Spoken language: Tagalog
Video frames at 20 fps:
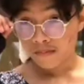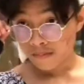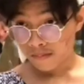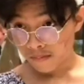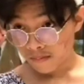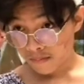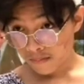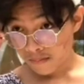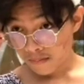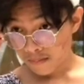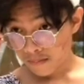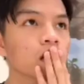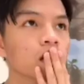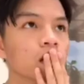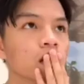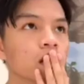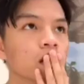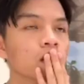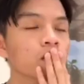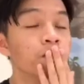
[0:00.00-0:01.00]
Hmm?
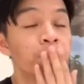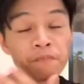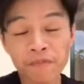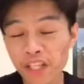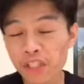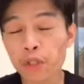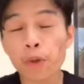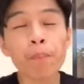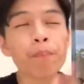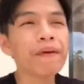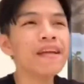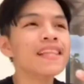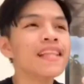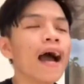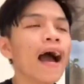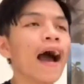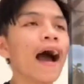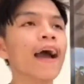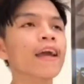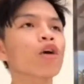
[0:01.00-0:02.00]
Tapos yung
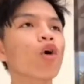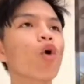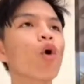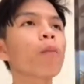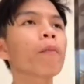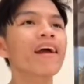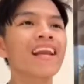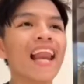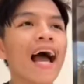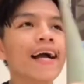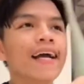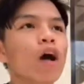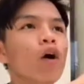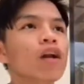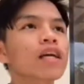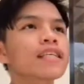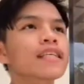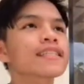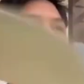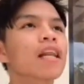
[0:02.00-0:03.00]
pinakaayaw ko, may lagi ako
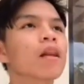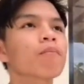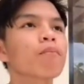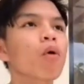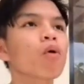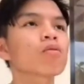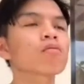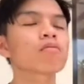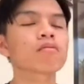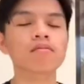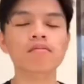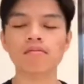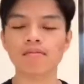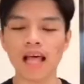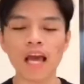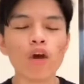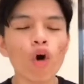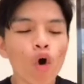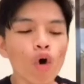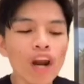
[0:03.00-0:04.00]
nagsiselfone.
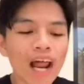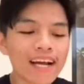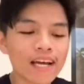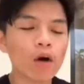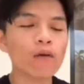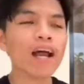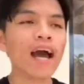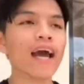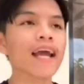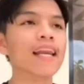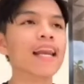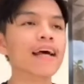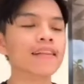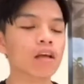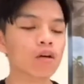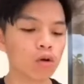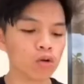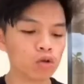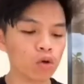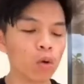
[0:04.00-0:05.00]
Ayoko lagi ako nakahilata.
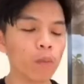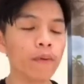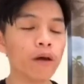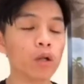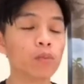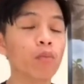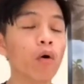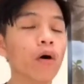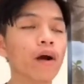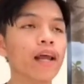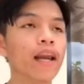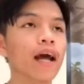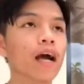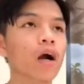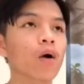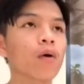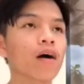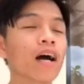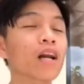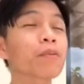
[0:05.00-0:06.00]
Gusto ko meron po akong
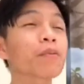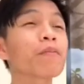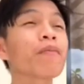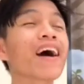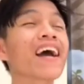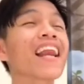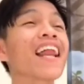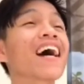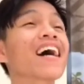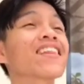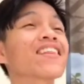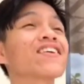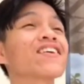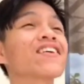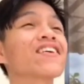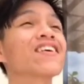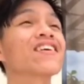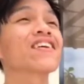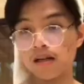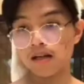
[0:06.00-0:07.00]
ginagawa. Ano pa ba kailangan niya?
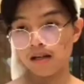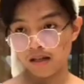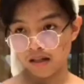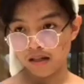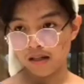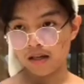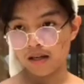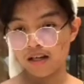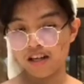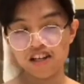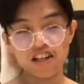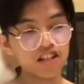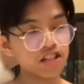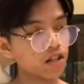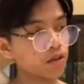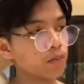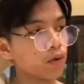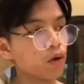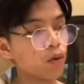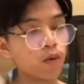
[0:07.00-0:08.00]

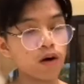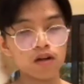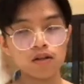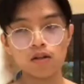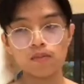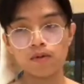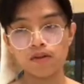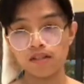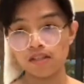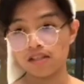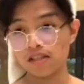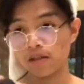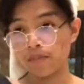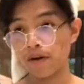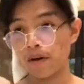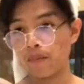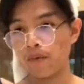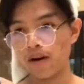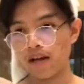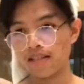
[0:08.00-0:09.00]
Linisan mo yung kwarto mo, tapos
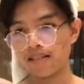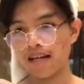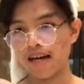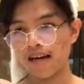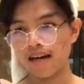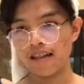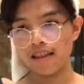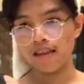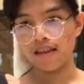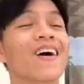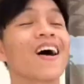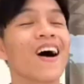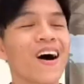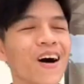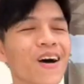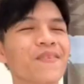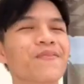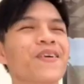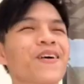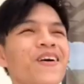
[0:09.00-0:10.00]
isabay mo na yung sa akin.
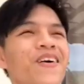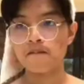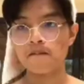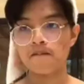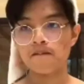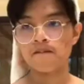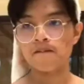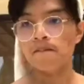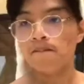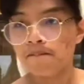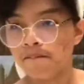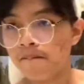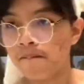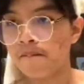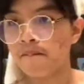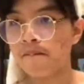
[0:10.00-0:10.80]
Okay po. Hmm?